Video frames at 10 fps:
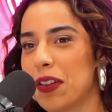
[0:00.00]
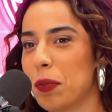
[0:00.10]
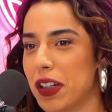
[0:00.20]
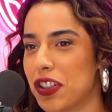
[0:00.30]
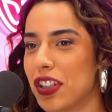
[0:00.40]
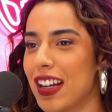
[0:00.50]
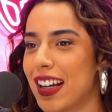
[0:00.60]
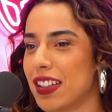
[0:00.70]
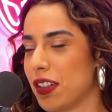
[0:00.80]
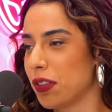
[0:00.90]
uma
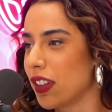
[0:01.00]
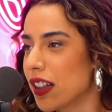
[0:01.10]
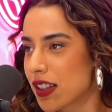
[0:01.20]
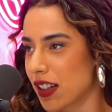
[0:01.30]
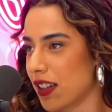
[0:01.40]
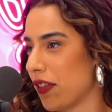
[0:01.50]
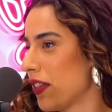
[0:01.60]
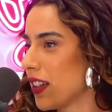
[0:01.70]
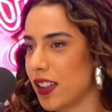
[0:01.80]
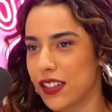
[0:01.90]
entidade. você,
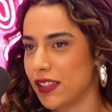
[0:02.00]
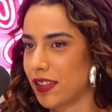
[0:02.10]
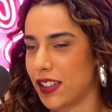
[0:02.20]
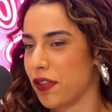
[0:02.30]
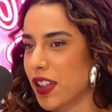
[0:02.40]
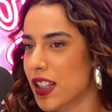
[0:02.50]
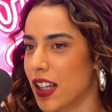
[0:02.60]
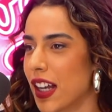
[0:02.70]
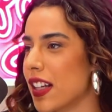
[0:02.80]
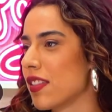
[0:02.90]
fica, você fica
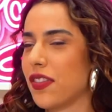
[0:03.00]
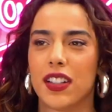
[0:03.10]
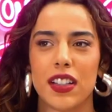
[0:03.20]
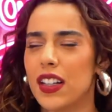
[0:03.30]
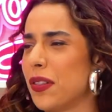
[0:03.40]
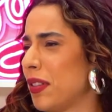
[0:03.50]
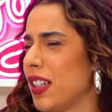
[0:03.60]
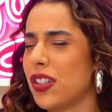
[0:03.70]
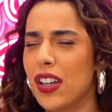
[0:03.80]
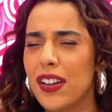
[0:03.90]
sem graça. Você fala, não,
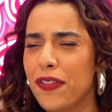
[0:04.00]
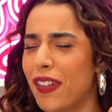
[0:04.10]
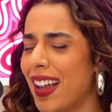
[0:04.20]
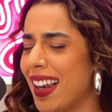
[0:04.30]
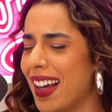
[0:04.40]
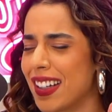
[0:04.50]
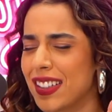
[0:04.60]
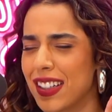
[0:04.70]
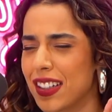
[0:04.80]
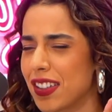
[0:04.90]
deixa ele falar,
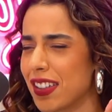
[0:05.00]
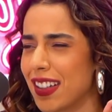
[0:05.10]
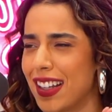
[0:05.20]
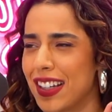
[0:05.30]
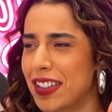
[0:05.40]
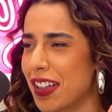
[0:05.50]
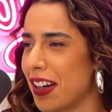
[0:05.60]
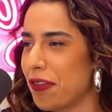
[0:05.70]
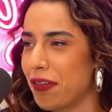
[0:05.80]
gente, deixa ele